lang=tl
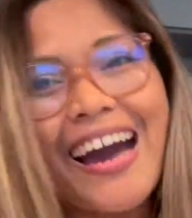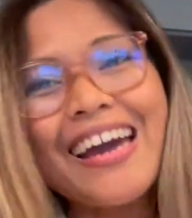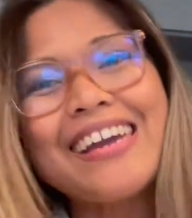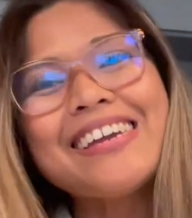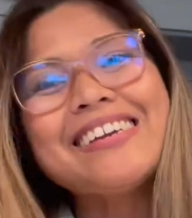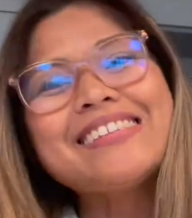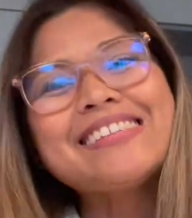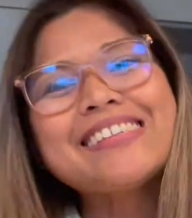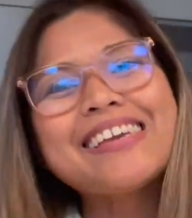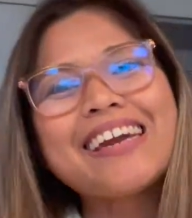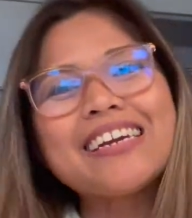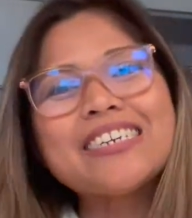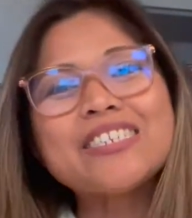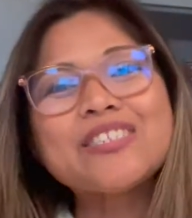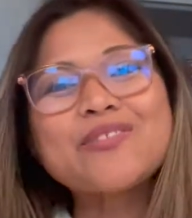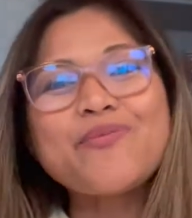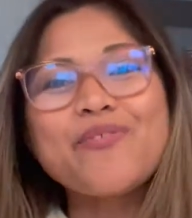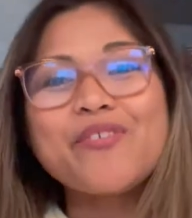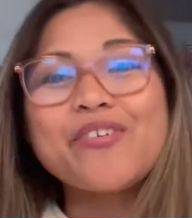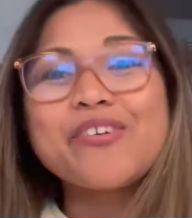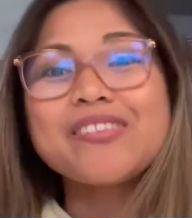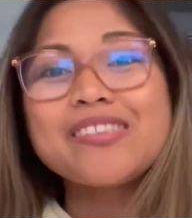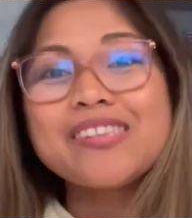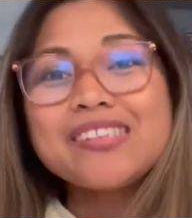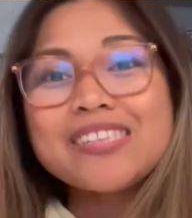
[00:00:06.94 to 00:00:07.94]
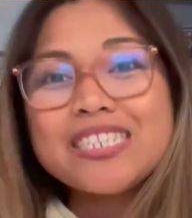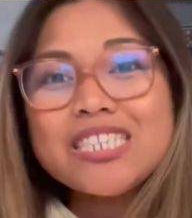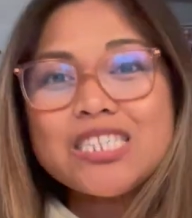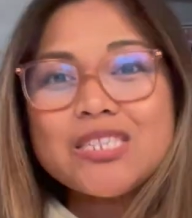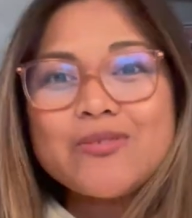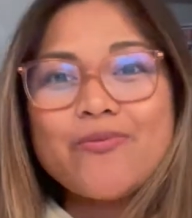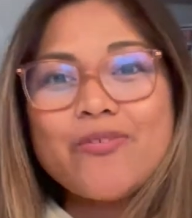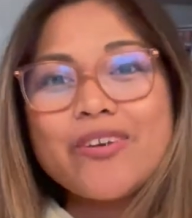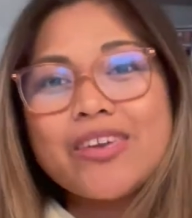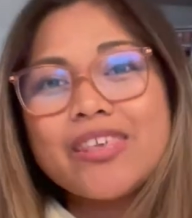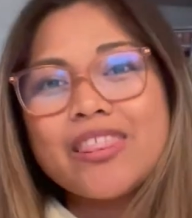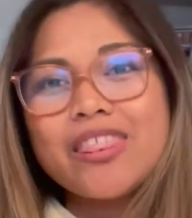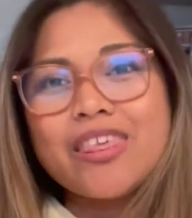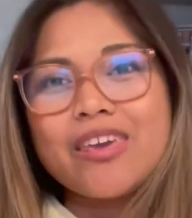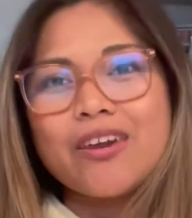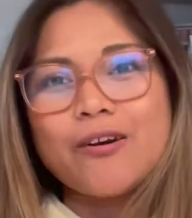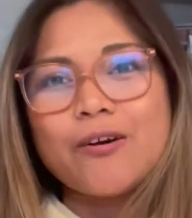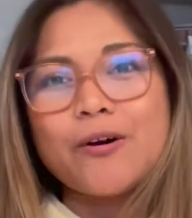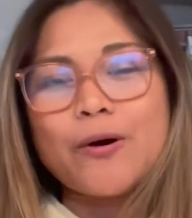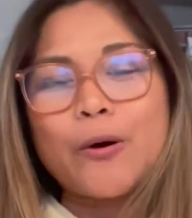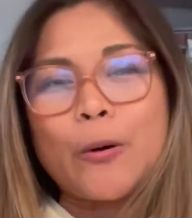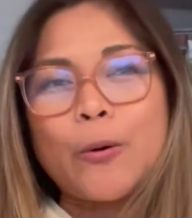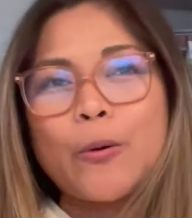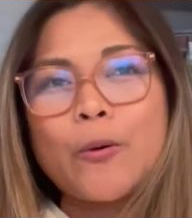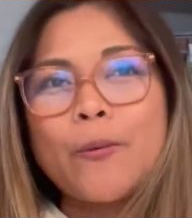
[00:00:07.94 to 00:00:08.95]
Ayun guys, for today's
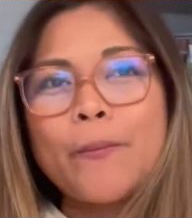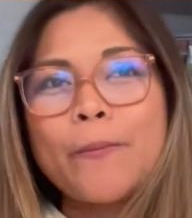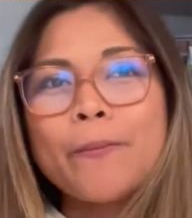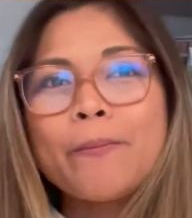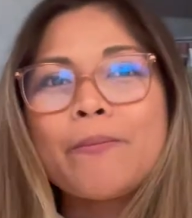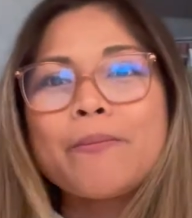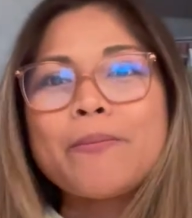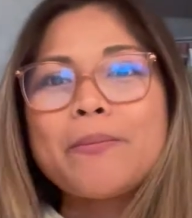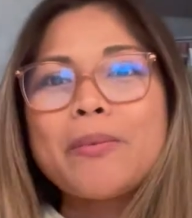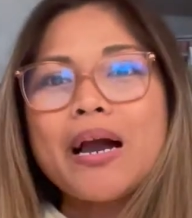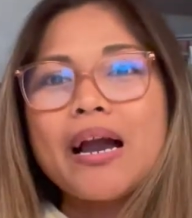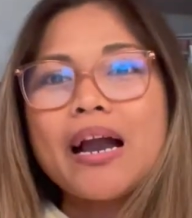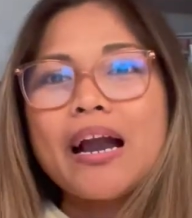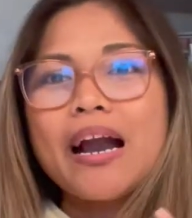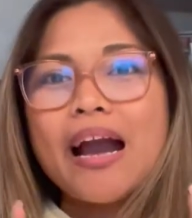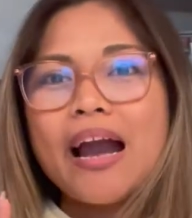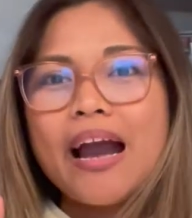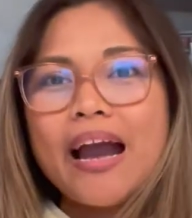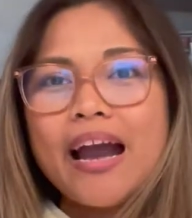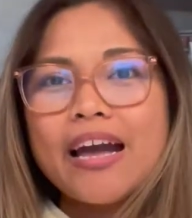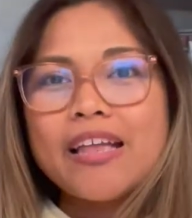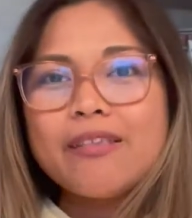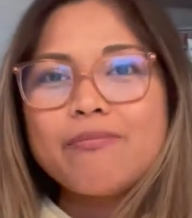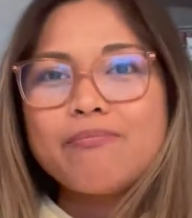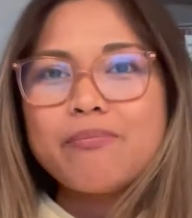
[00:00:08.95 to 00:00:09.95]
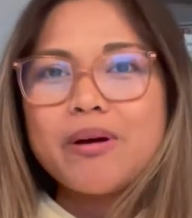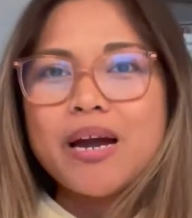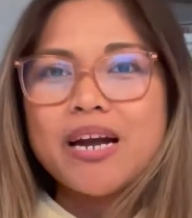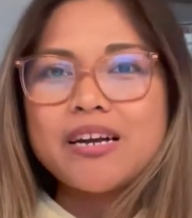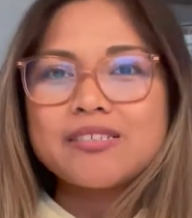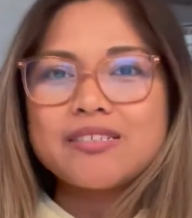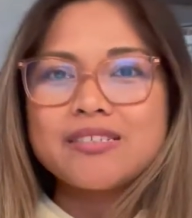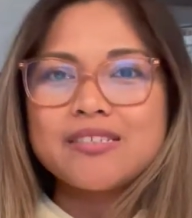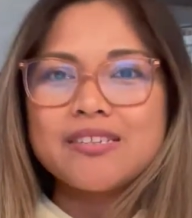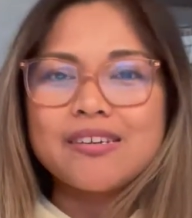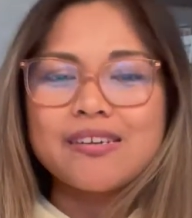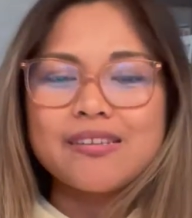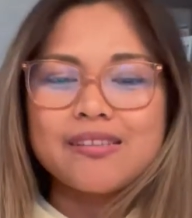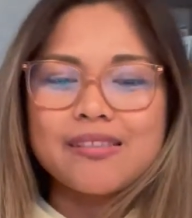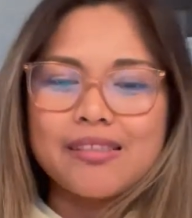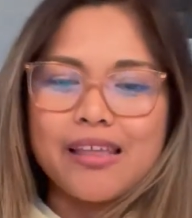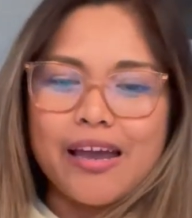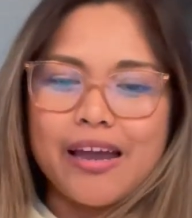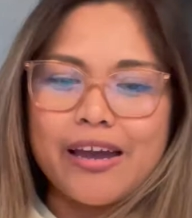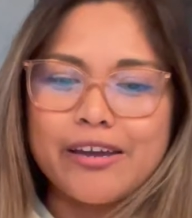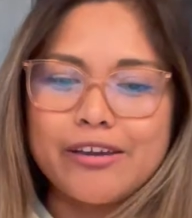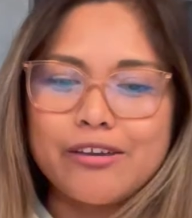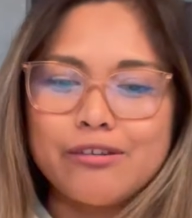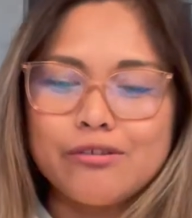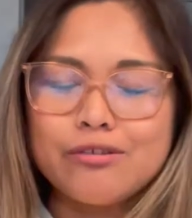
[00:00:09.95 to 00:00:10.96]
video, mag-unboxing
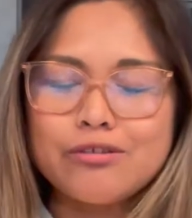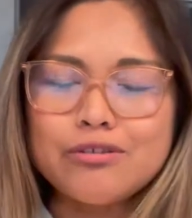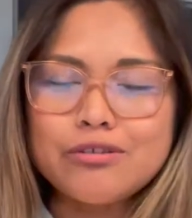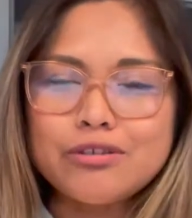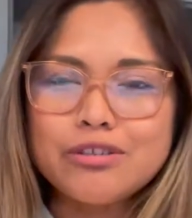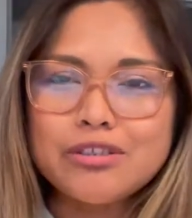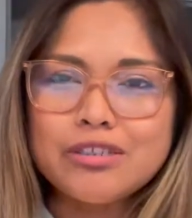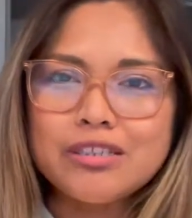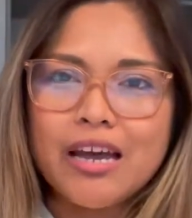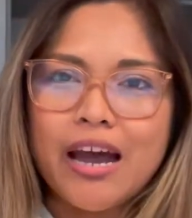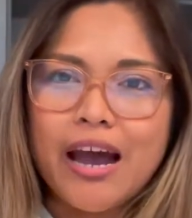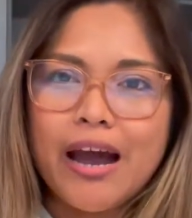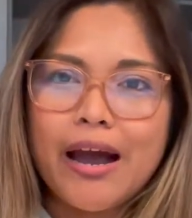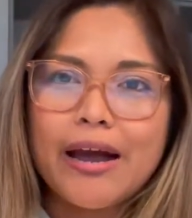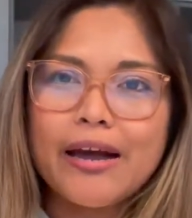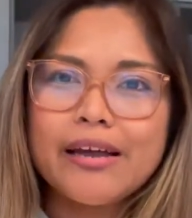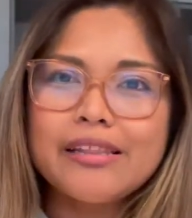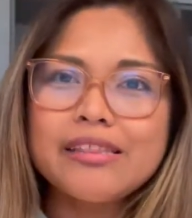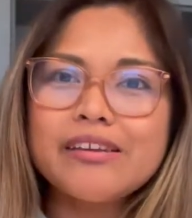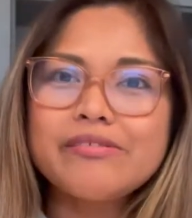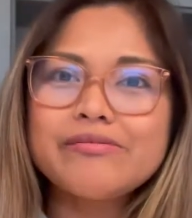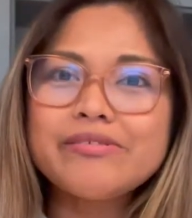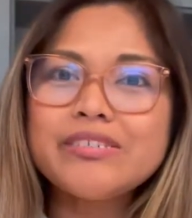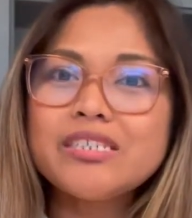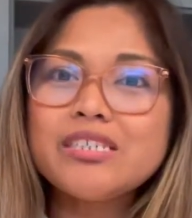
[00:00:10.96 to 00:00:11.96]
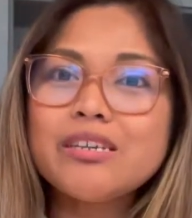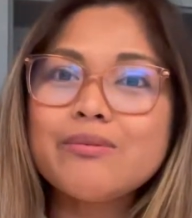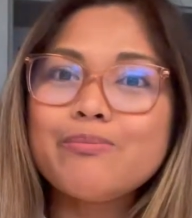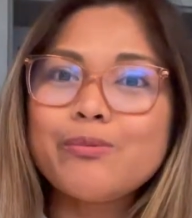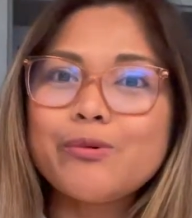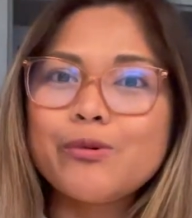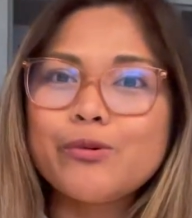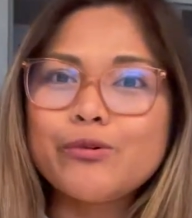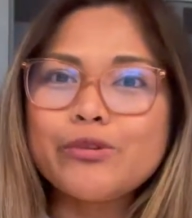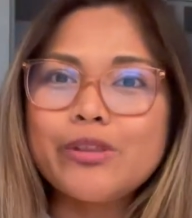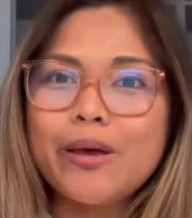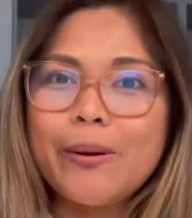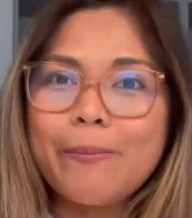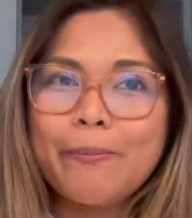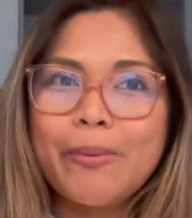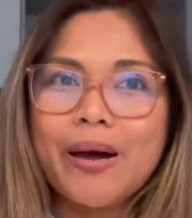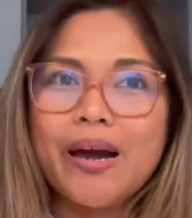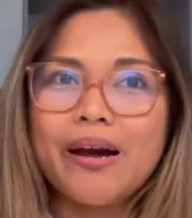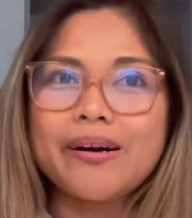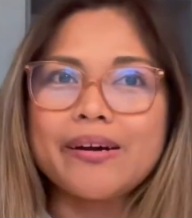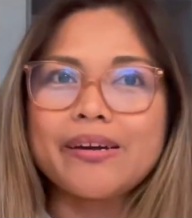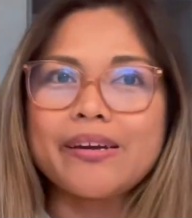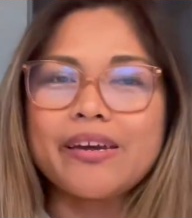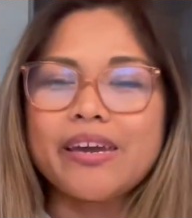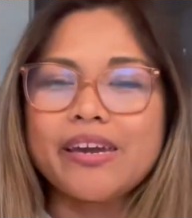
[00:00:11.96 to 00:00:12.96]
tayo sa na-receive ko na
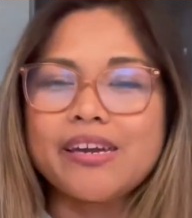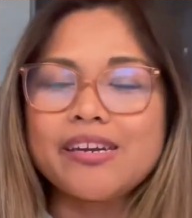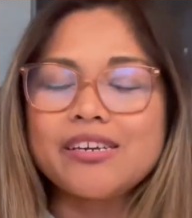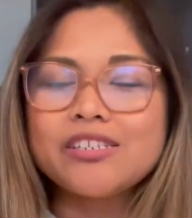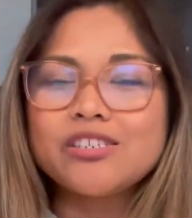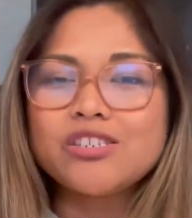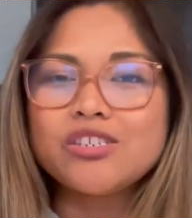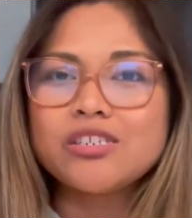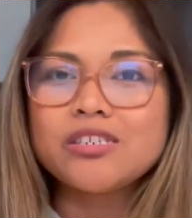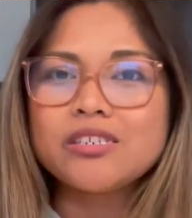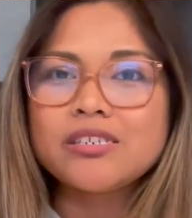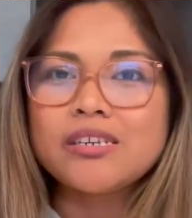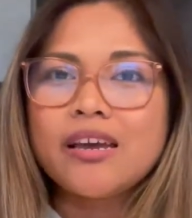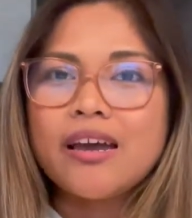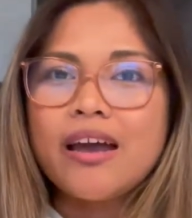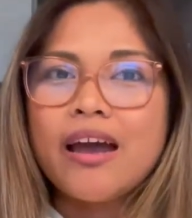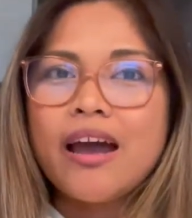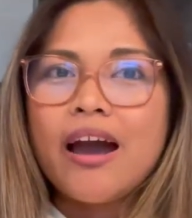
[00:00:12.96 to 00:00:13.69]
package.